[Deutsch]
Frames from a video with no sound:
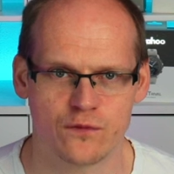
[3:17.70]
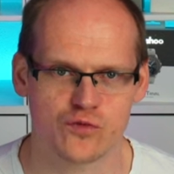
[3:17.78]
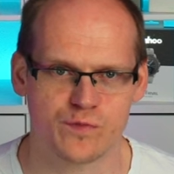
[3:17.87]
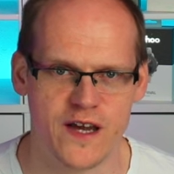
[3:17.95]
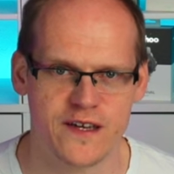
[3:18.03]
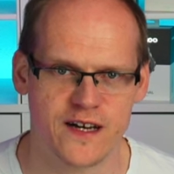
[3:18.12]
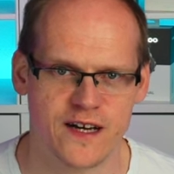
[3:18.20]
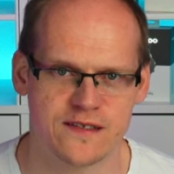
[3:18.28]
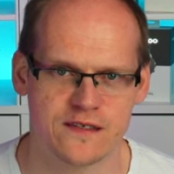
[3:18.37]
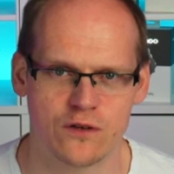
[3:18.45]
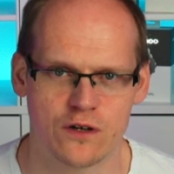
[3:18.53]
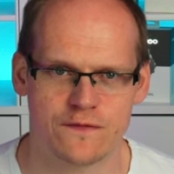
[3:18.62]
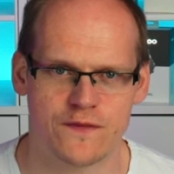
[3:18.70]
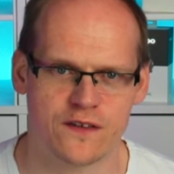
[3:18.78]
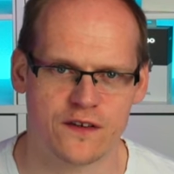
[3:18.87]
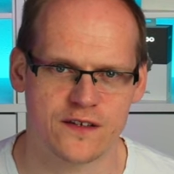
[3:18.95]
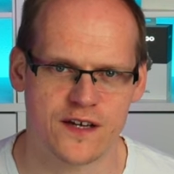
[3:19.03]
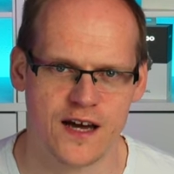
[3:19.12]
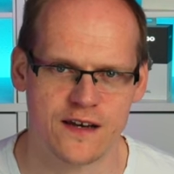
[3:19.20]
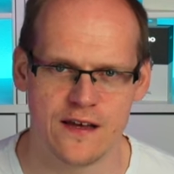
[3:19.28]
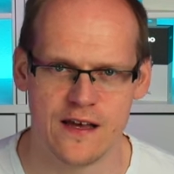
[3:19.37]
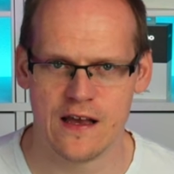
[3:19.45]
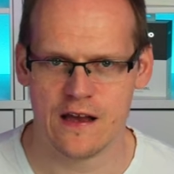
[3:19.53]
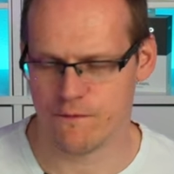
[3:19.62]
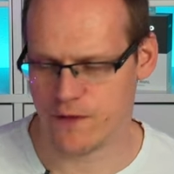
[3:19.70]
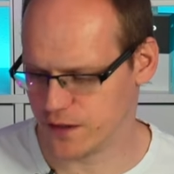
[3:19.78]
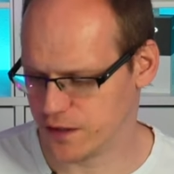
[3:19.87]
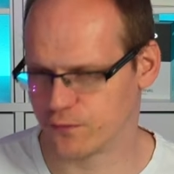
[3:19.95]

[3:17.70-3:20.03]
und Speicher hat sich noch etwas getan. Während